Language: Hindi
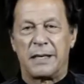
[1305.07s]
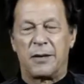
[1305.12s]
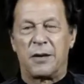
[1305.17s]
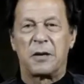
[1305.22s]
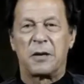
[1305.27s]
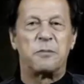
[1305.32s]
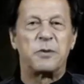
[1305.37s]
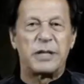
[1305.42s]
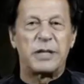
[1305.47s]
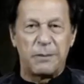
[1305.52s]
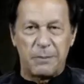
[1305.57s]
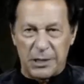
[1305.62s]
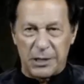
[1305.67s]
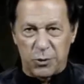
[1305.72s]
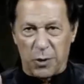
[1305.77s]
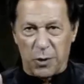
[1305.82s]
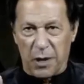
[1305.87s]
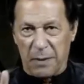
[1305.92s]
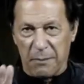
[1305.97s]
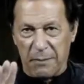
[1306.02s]
और मुझे मैं
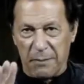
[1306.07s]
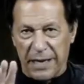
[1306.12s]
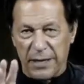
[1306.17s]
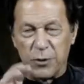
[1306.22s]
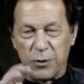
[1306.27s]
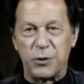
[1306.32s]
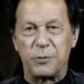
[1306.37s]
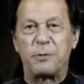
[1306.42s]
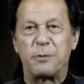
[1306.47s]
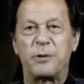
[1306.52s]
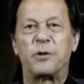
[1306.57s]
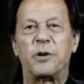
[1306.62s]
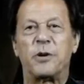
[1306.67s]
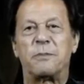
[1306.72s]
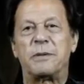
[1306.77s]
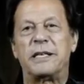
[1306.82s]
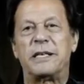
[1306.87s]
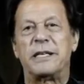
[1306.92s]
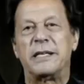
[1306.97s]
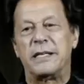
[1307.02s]
थोड़ा मायूस भी हूं
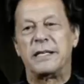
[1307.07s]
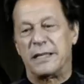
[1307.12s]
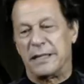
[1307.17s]
अपनी